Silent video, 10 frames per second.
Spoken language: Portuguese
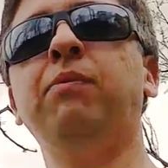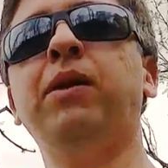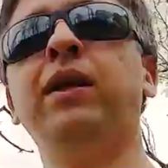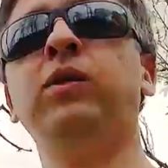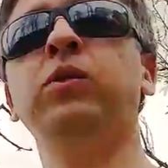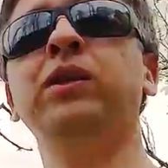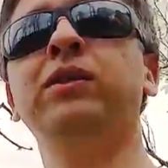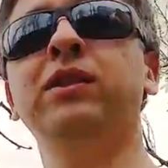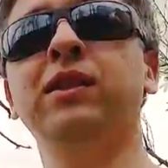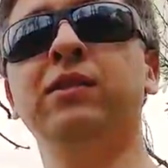é
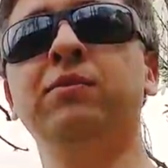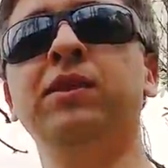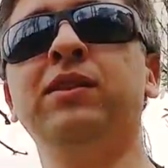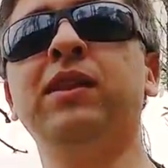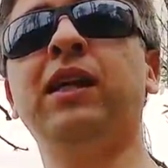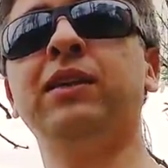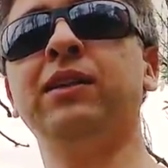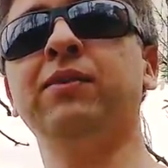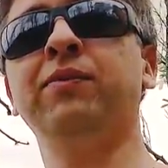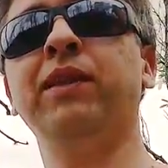Parawixia
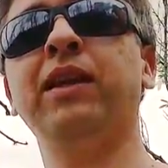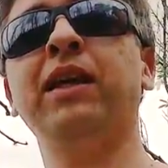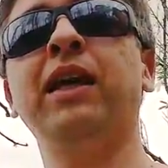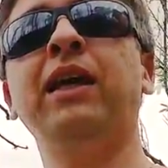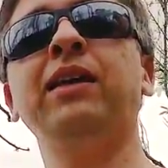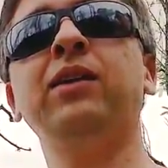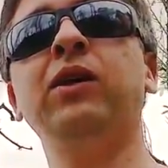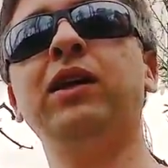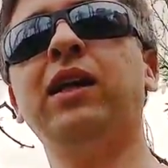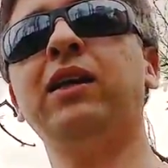bistrata. Ela tem
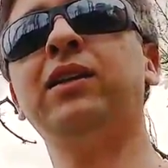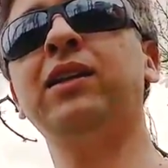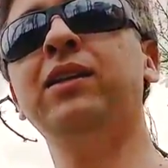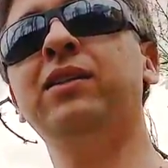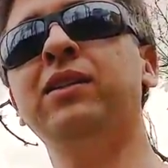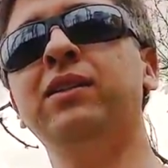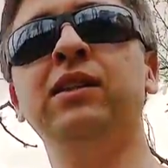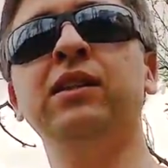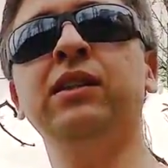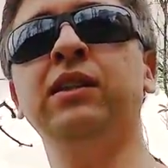uma característica
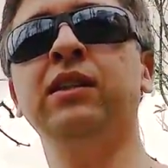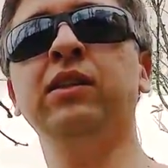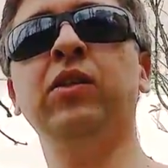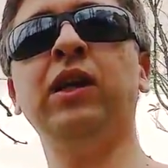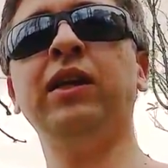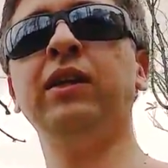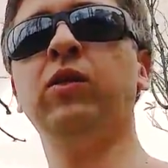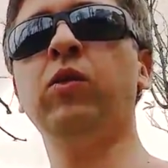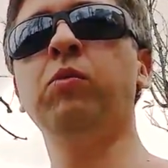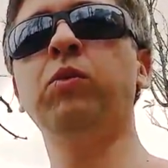que não é nada
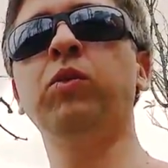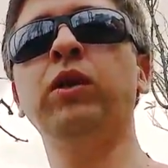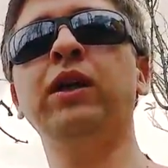comum